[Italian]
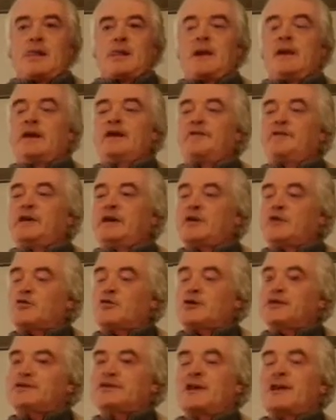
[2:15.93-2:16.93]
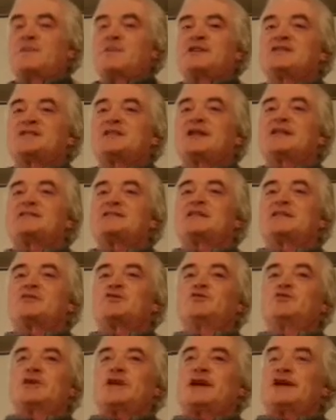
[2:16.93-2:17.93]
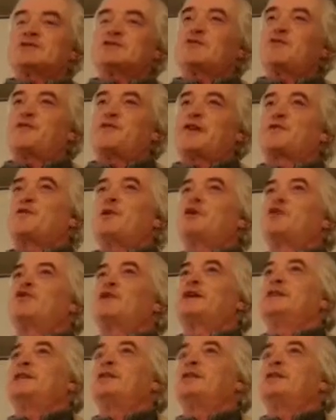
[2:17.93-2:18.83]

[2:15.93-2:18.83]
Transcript: È vero che c'è abbastanza contrasto fra quello che